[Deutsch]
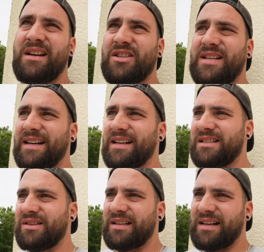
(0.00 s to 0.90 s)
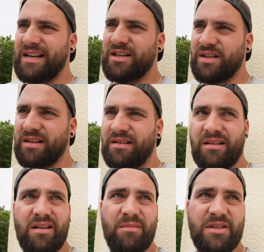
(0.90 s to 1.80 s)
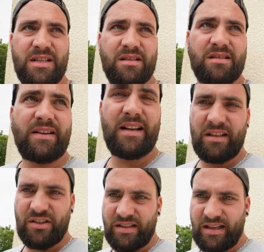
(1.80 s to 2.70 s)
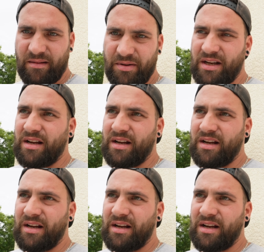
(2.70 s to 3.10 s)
Ich denke, das sollte reichen. Ne? Wir sind zu zweit, ich ziehe ab,